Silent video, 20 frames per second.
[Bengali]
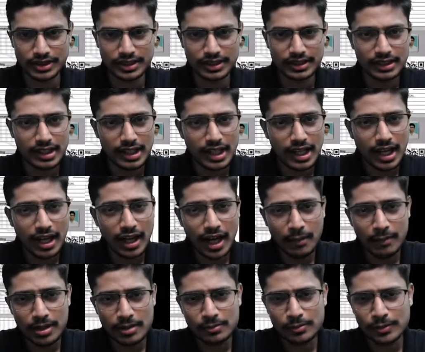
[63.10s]
বসি
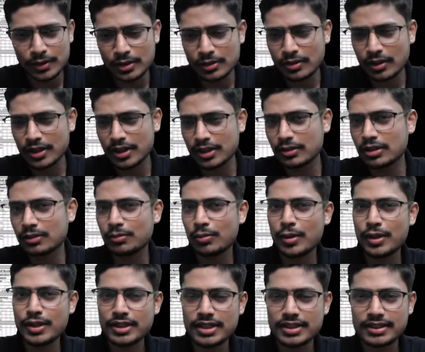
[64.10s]
আমার মনে অনেকগুলো
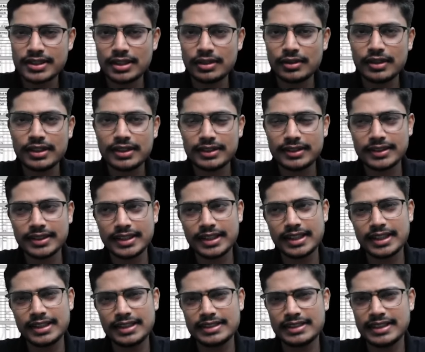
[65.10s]
কোয়েশ্চেন ছিল যে
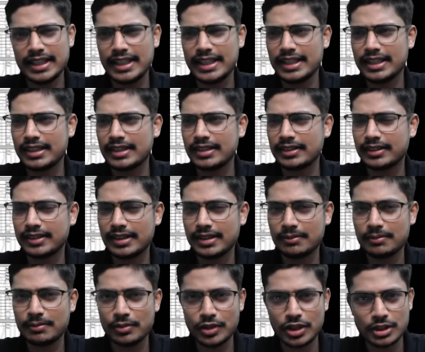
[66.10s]
জেইতে
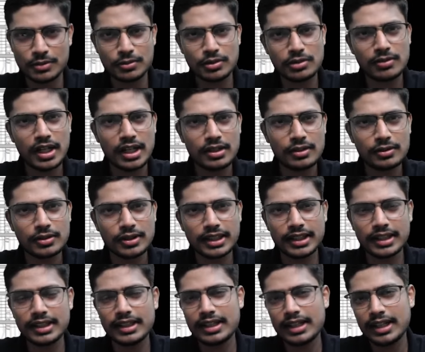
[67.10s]
বসবো ভালো
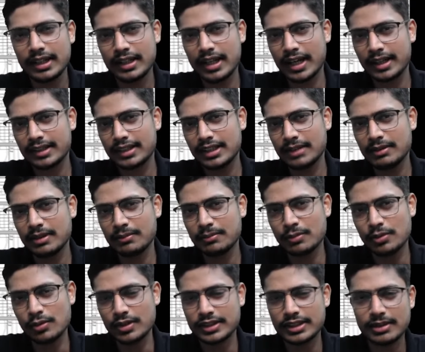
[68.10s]
করে নাকি আমি
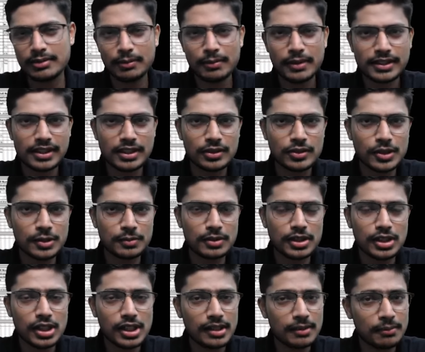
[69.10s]
বোর্ডসে প্রিপারেশন করব
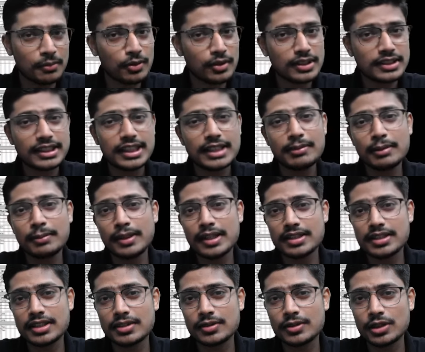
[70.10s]
বোর্ডসে
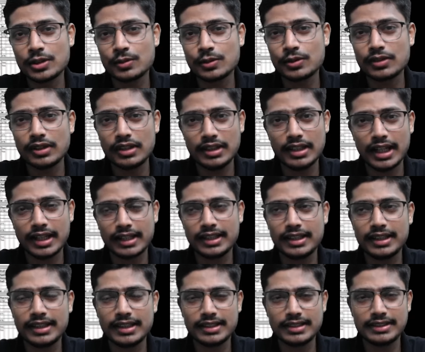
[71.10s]
প্রিপারেশন করব
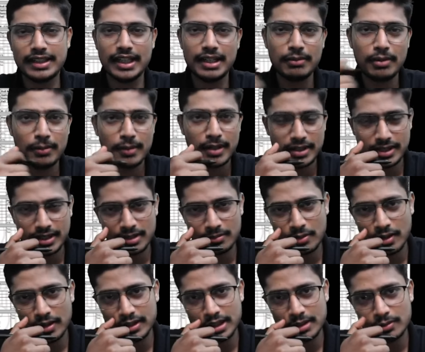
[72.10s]
নাকি জেই
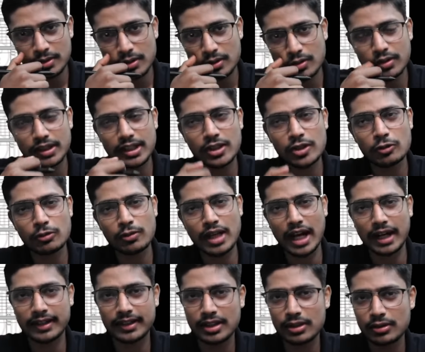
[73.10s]
প্রিপারেশনের মন দেবো কোনটা করবো
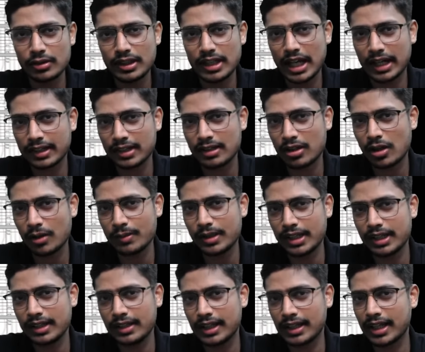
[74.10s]
একটা করলে একটা
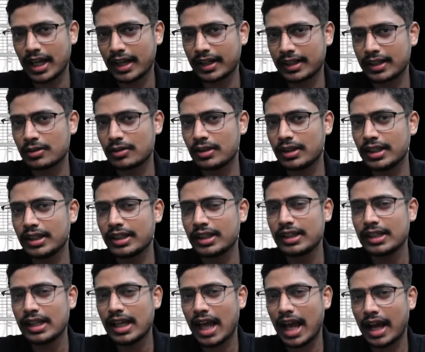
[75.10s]
হবে নাকি একটা করলে
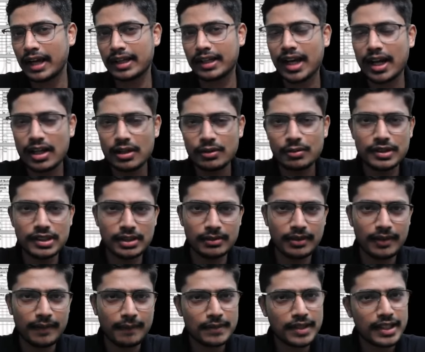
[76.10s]
একটা খারাপ হয়ে
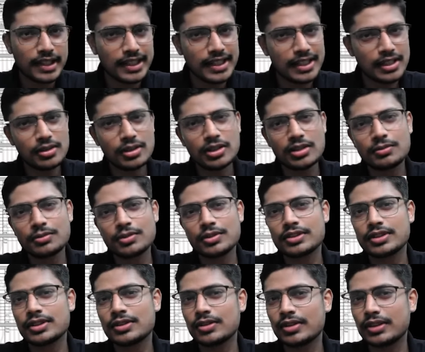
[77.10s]
যাবে এইগুলো
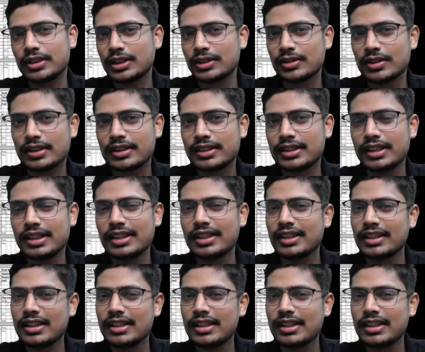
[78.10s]
প্রশ্ন করতে করতে